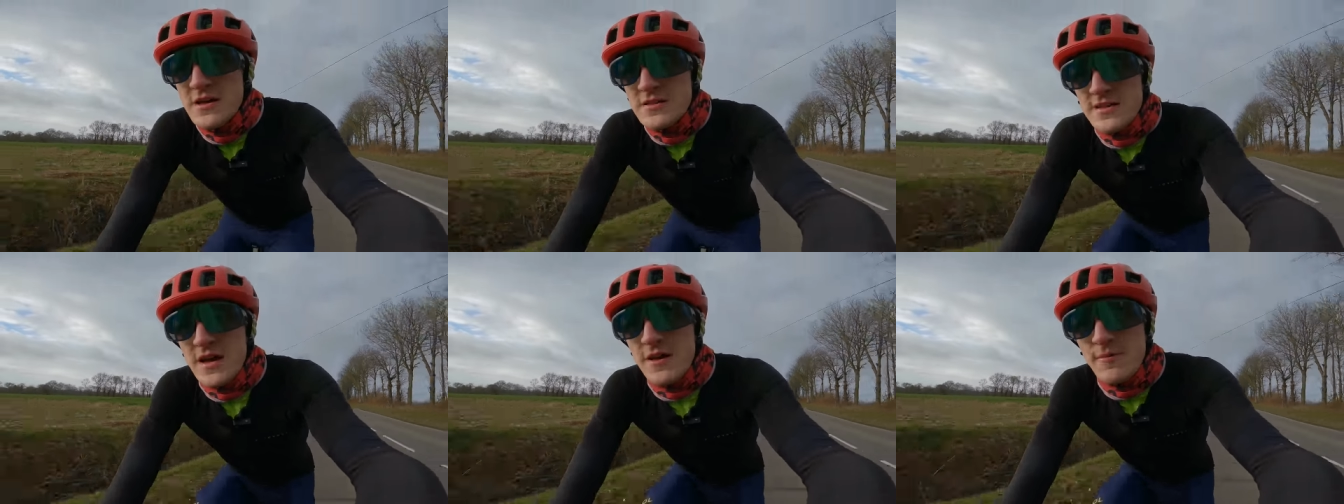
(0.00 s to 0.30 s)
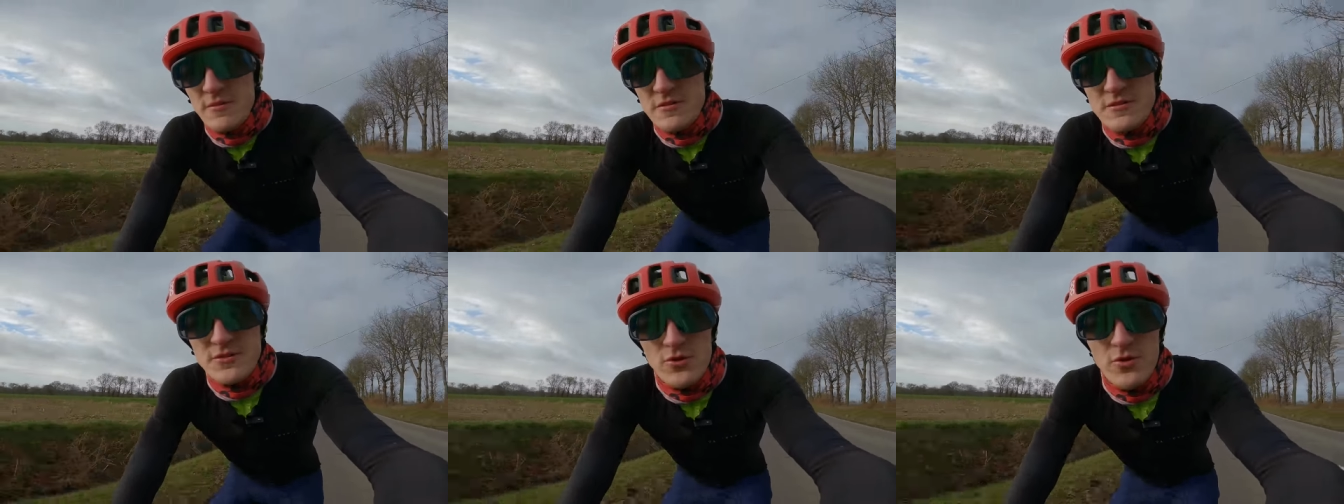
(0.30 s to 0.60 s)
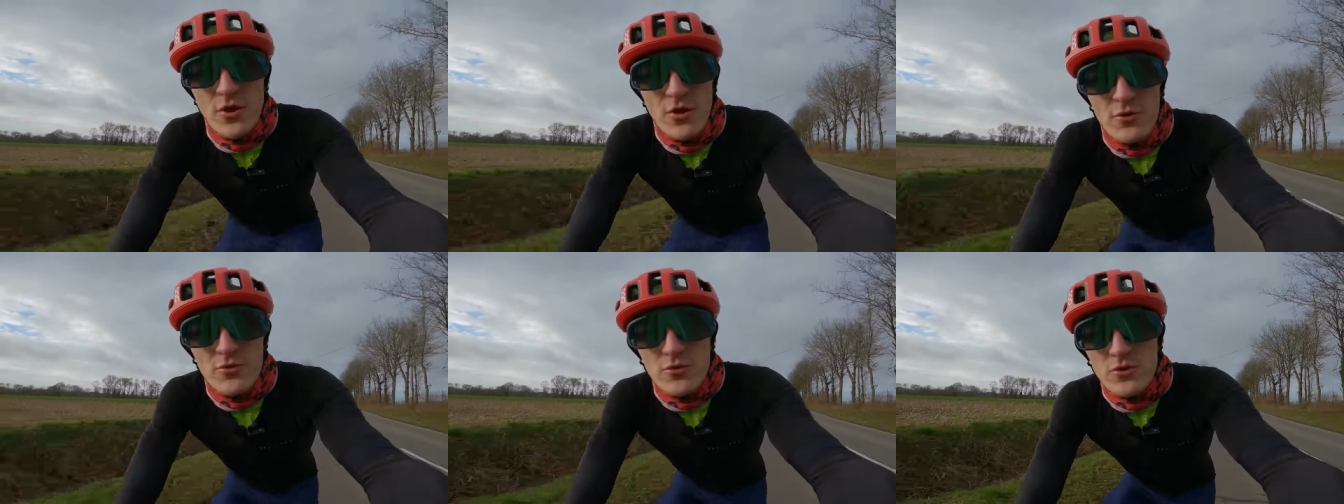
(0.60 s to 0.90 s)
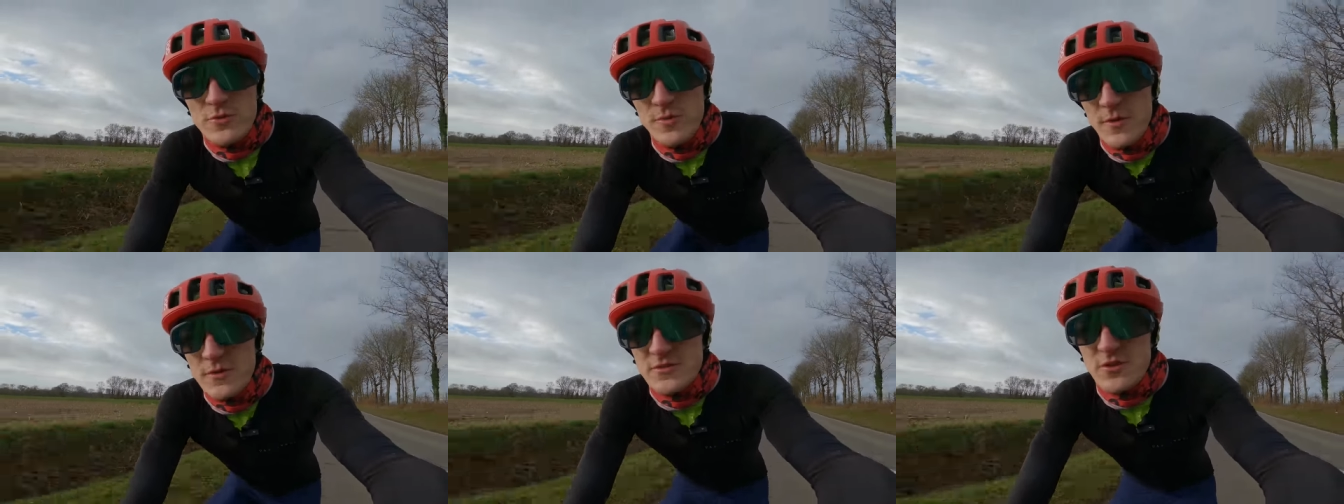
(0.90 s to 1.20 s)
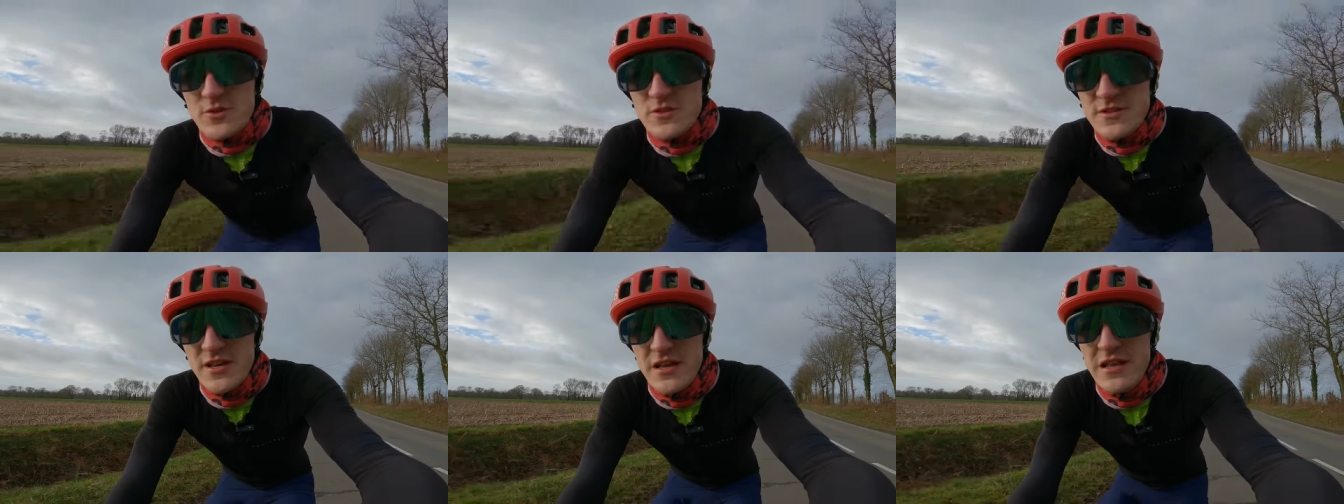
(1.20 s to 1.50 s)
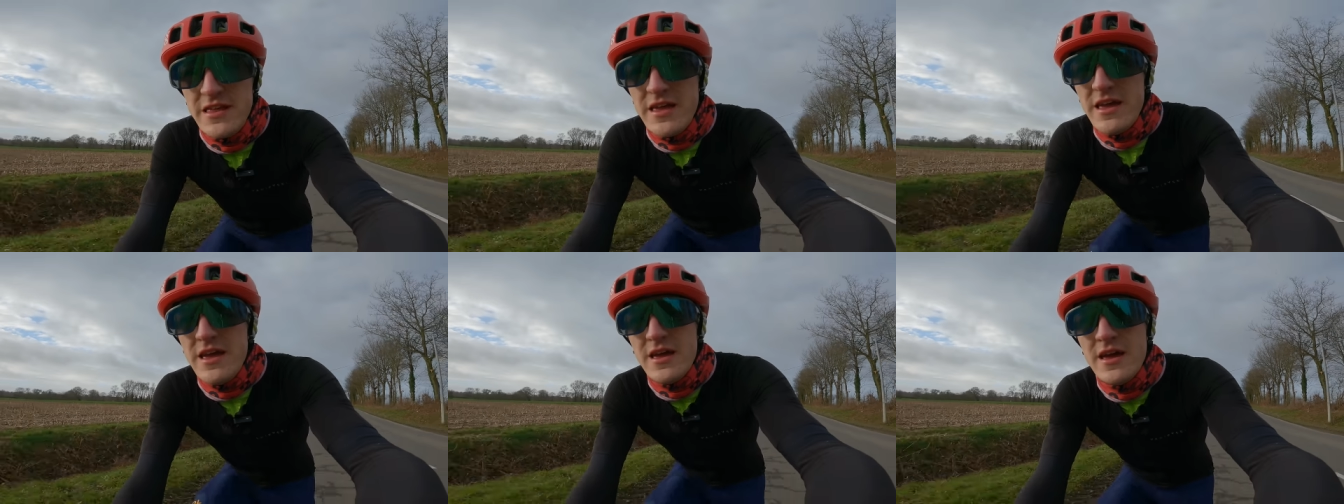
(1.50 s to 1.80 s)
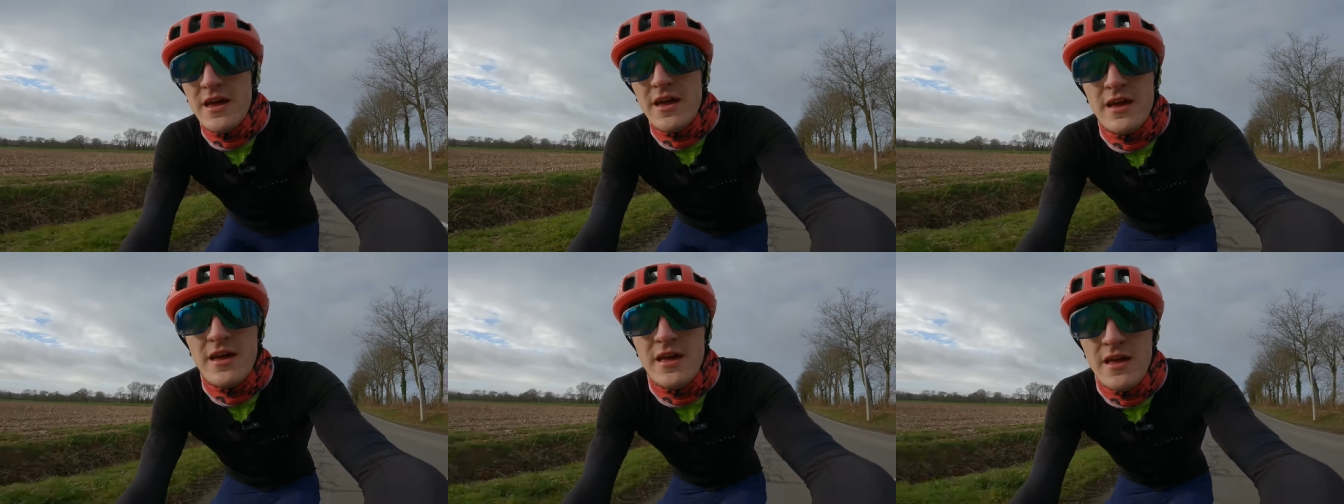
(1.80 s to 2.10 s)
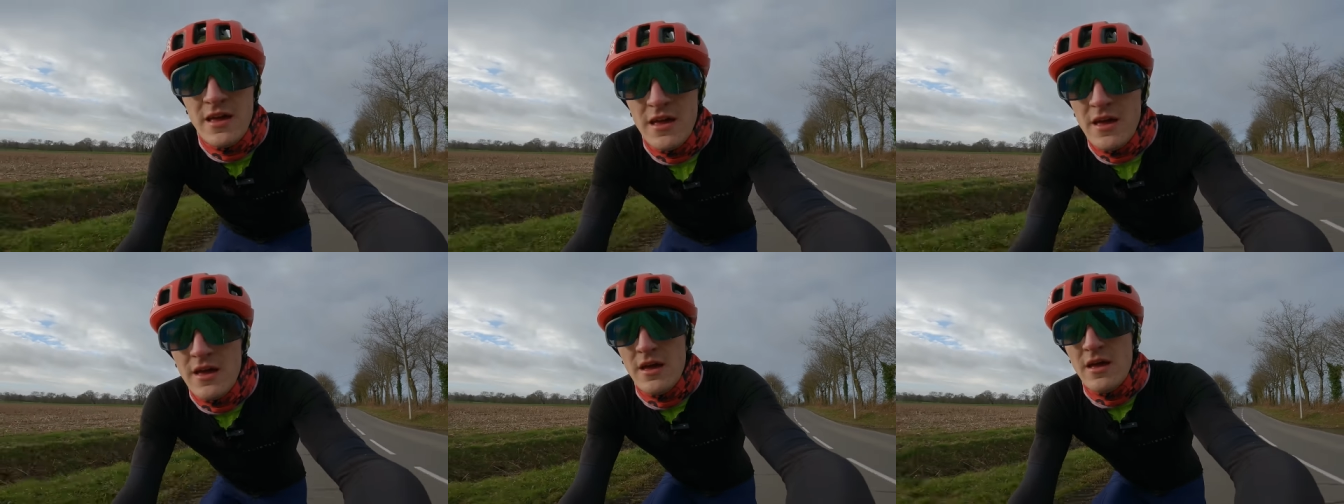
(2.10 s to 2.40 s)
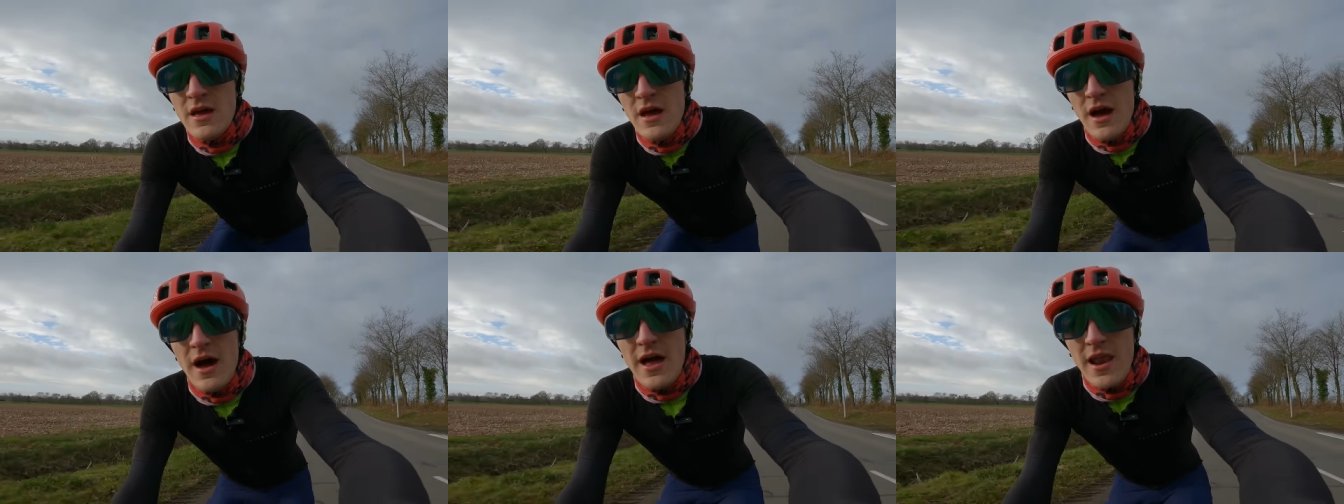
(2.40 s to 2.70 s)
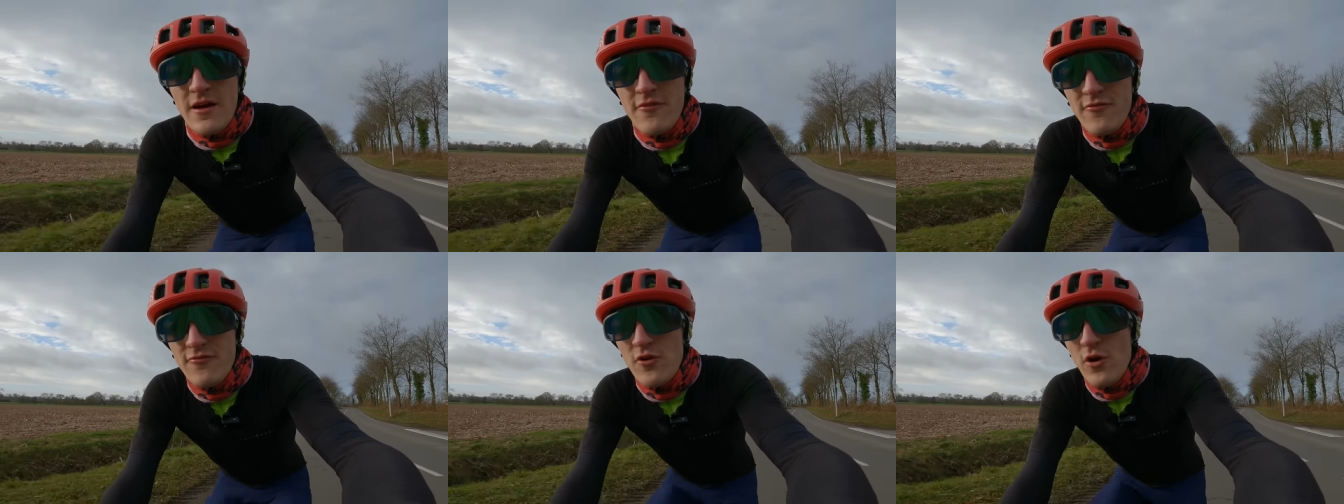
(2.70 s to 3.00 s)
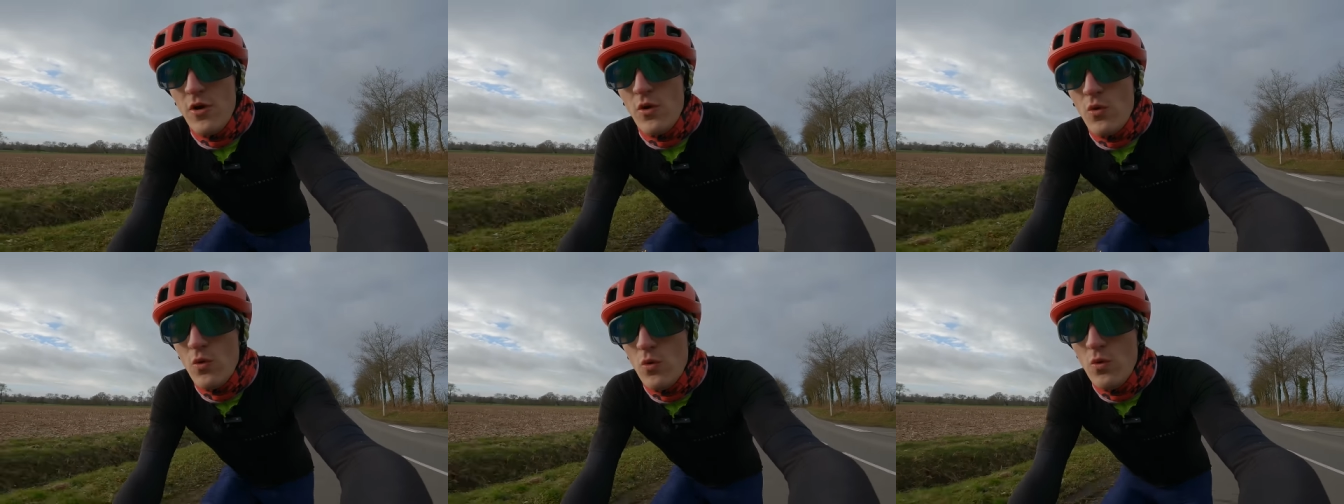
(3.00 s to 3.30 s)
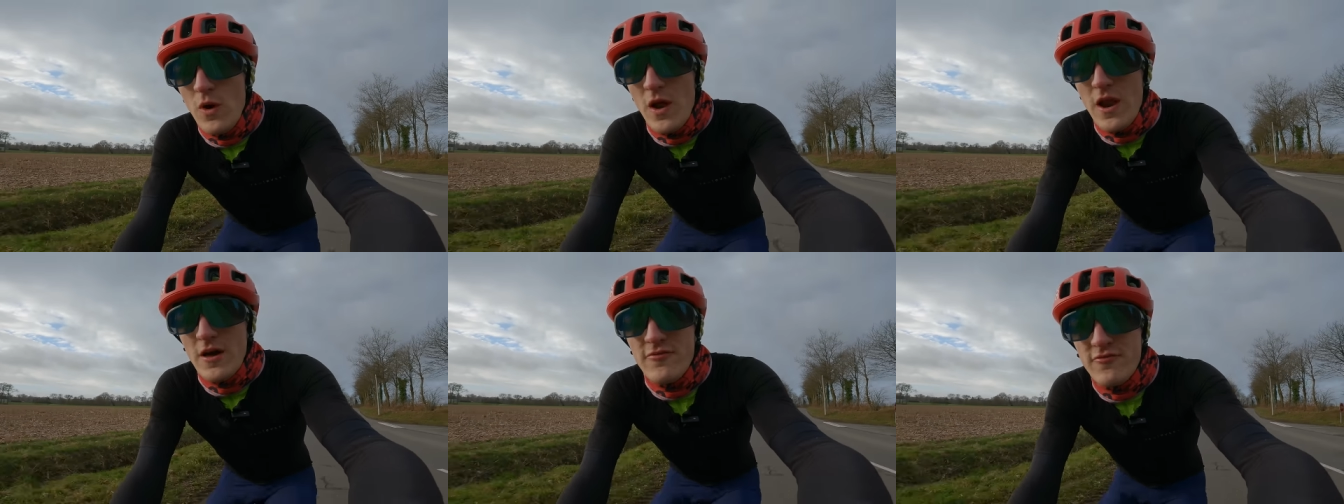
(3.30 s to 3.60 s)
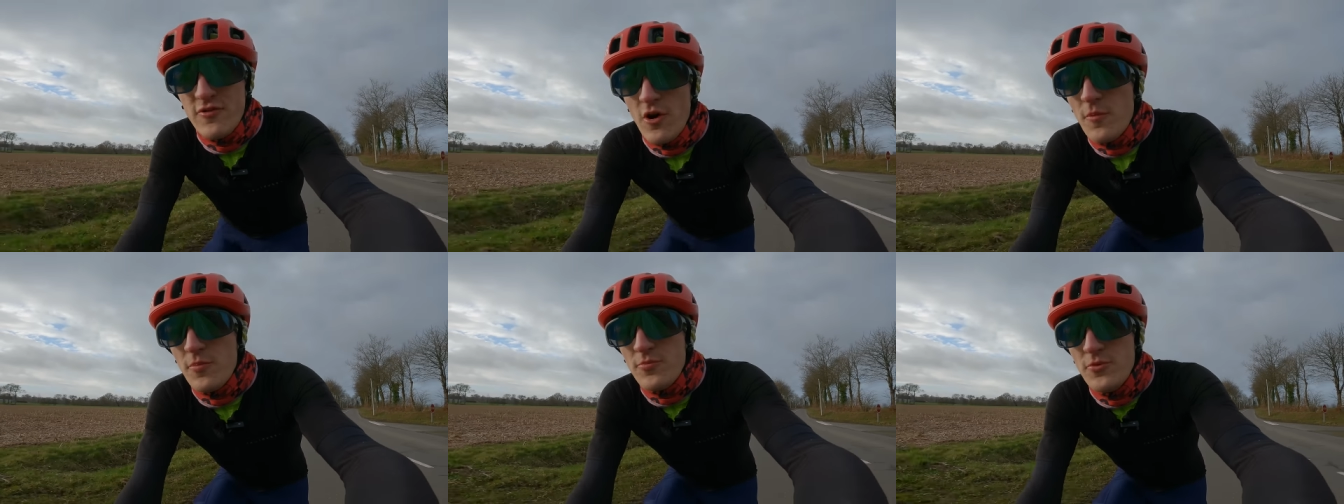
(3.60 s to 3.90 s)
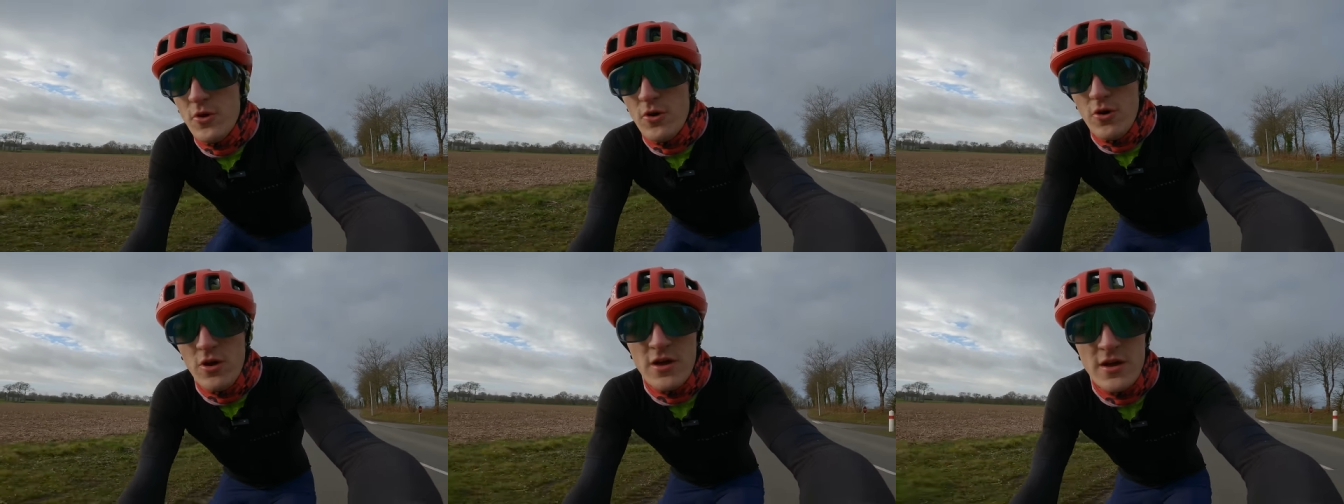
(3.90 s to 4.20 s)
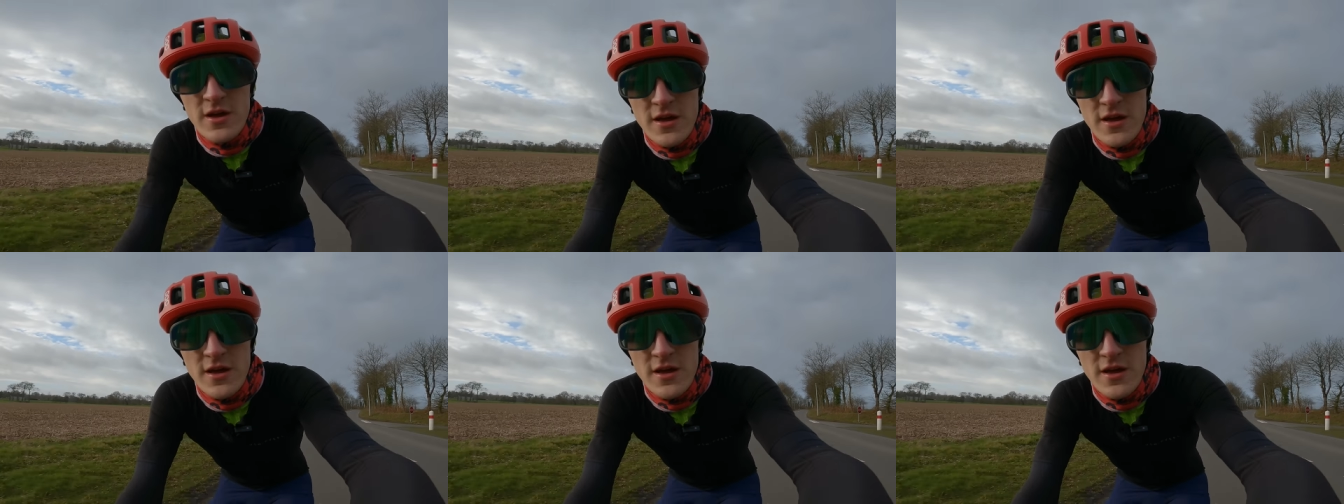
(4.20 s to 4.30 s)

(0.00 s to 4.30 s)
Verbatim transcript: C'est impressionnant. Donc je pense que c'est lié à la fois aux roues, à la fois aux pneus,